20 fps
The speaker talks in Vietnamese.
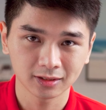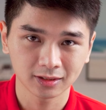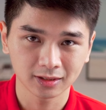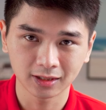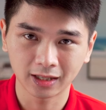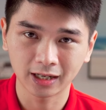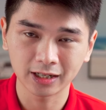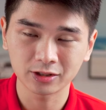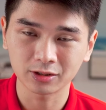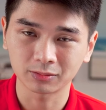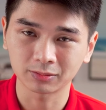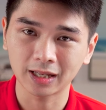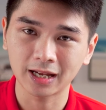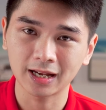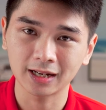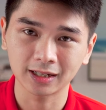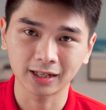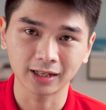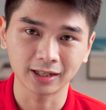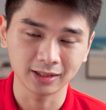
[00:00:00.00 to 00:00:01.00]
gây cho chúng
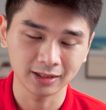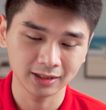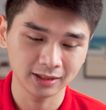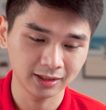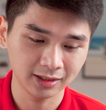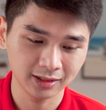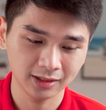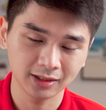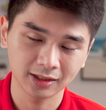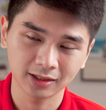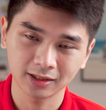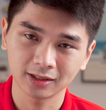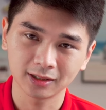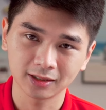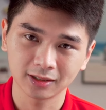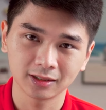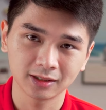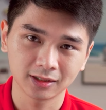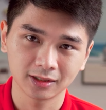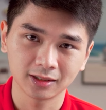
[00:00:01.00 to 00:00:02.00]
ta cái
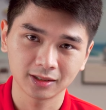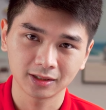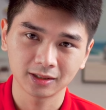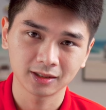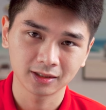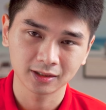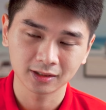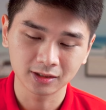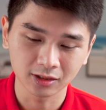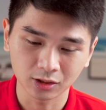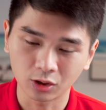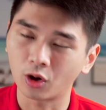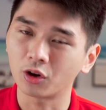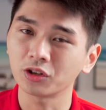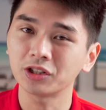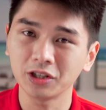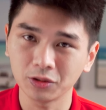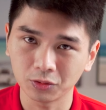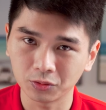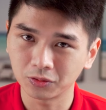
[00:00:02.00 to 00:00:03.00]
sự khó
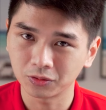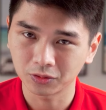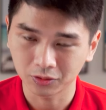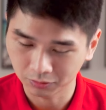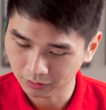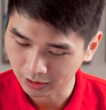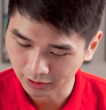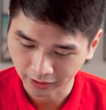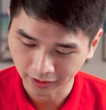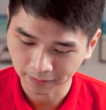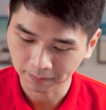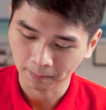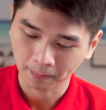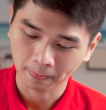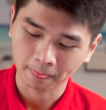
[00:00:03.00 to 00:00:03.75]
chịu đúng nào nhé